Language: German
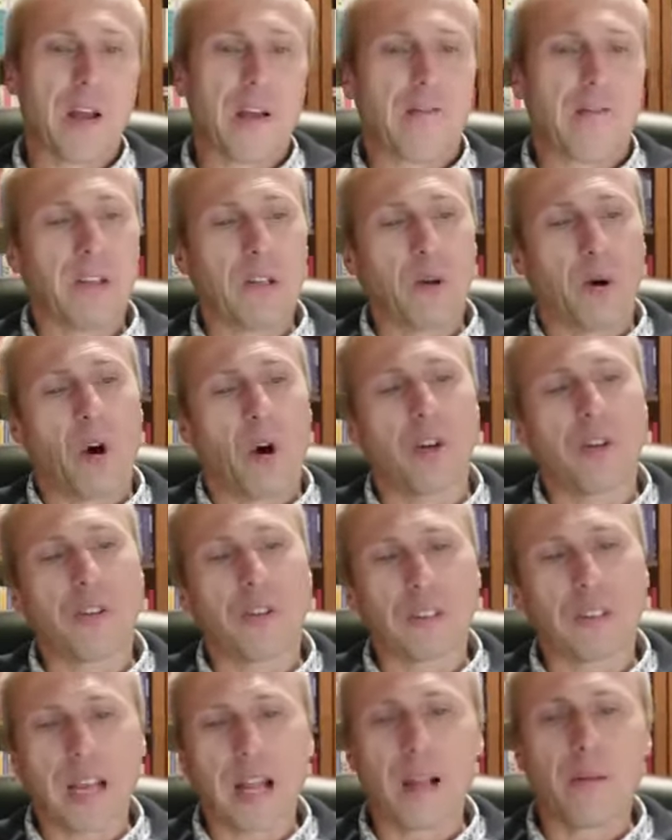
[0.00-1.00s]
Wenn du heute
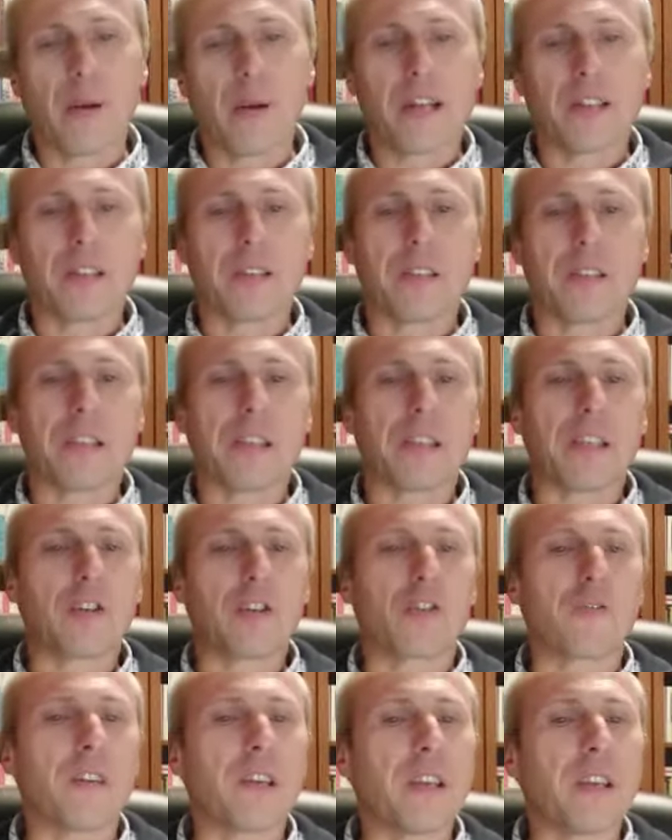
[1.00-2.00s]
selber in dich in
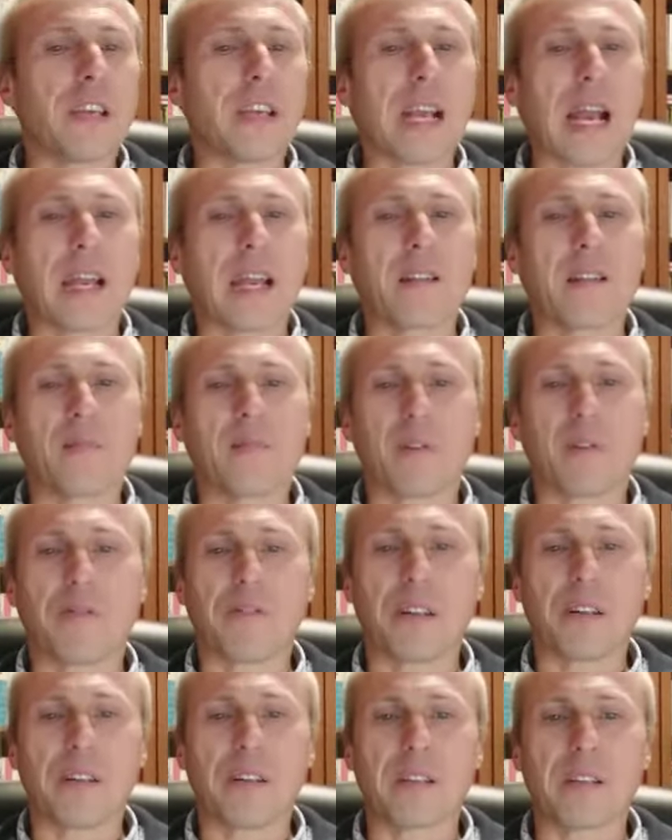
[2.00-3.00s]
Schwierigkeiten
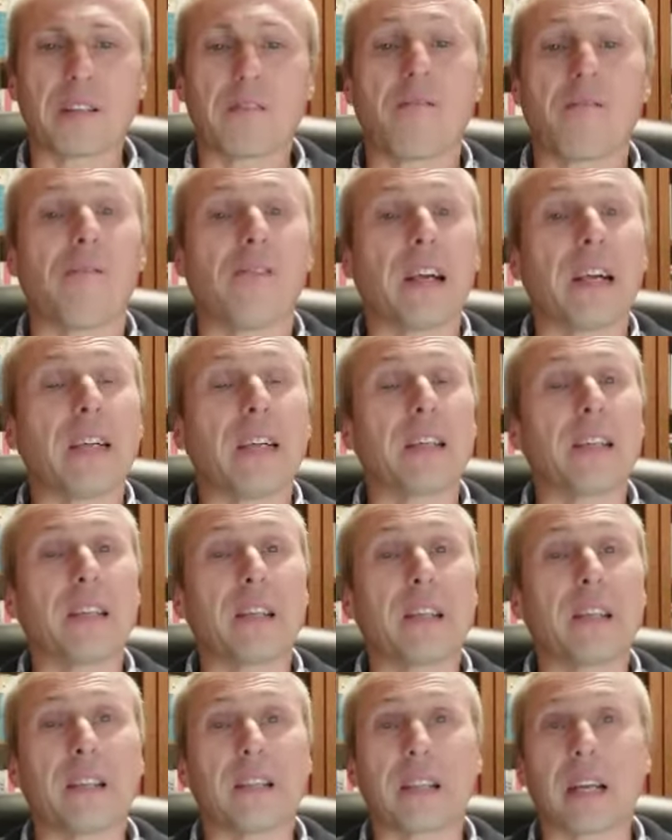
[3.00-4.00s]
befindest,
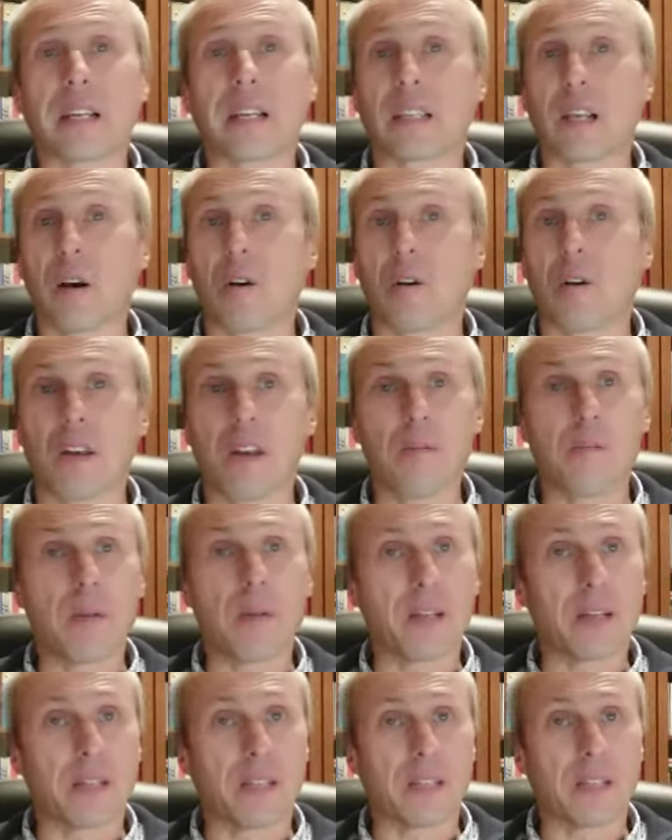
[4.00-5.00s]
welche das auch
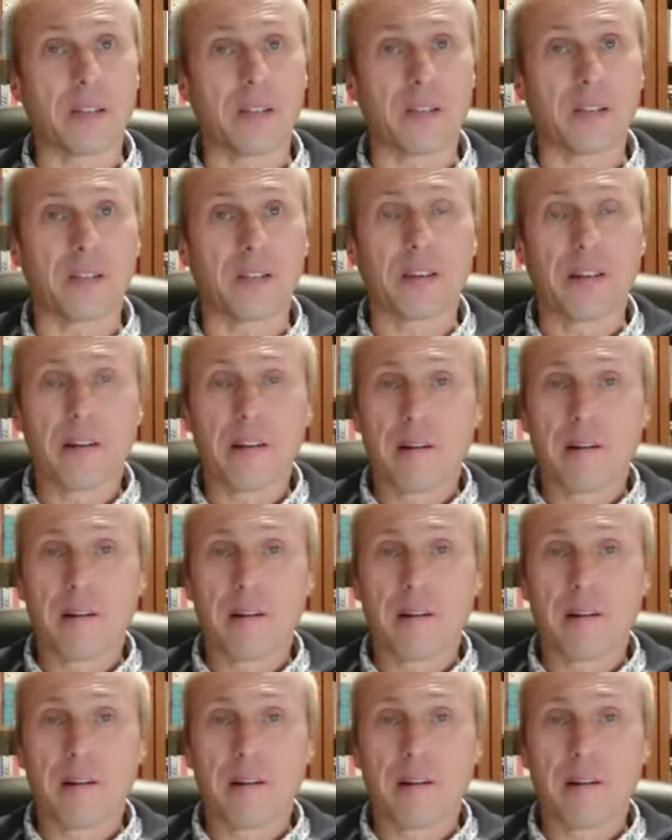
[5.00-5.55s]
immer sind,